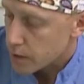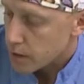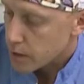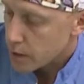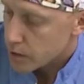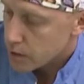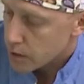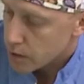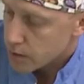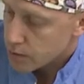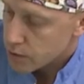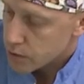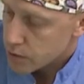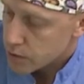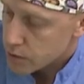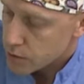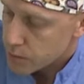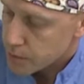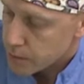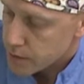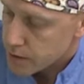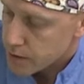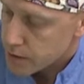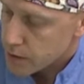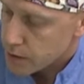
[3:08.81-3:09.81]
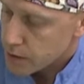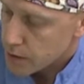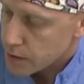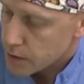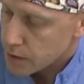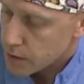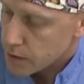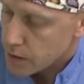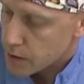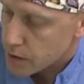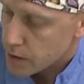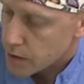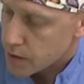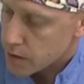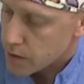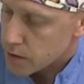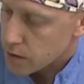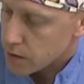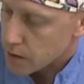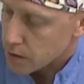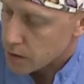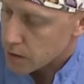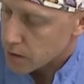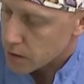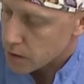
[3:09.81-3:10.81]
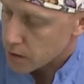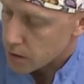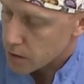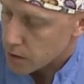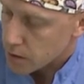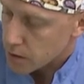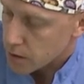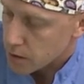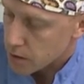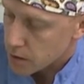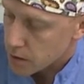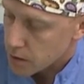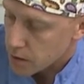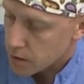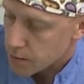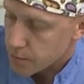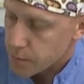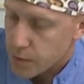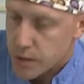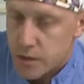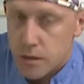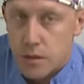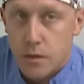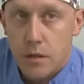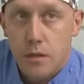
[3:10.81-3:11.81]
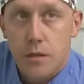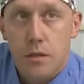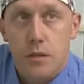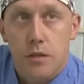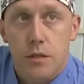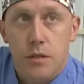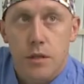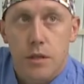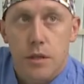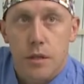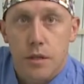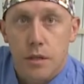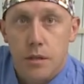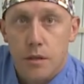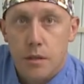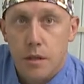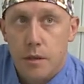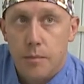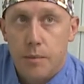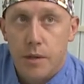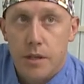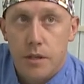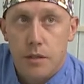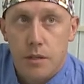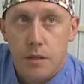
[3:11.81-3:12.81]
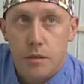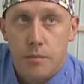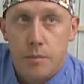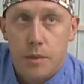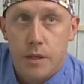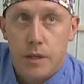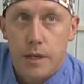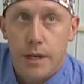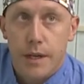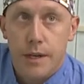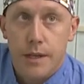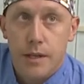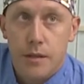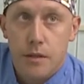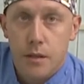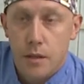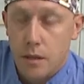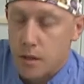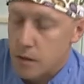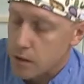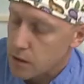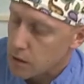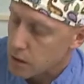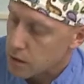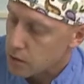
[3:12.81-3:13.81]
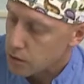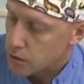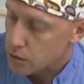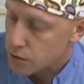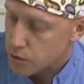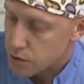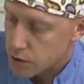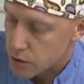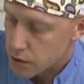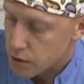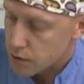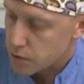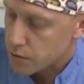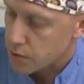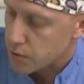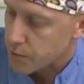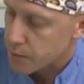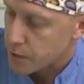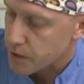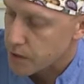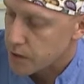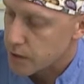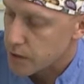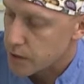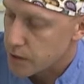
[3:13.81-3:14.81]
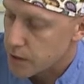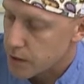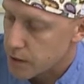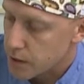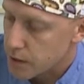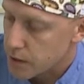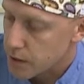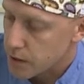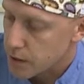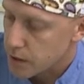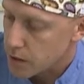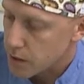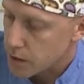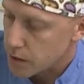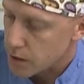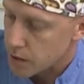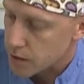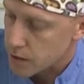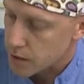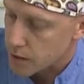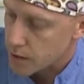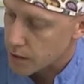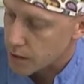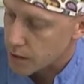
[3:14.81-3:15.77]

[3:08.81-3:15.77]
Для того, чтобы отделить как раз-таки э, тромбоциты, те необходимые клетки, которые участвуют в процессе регенерации.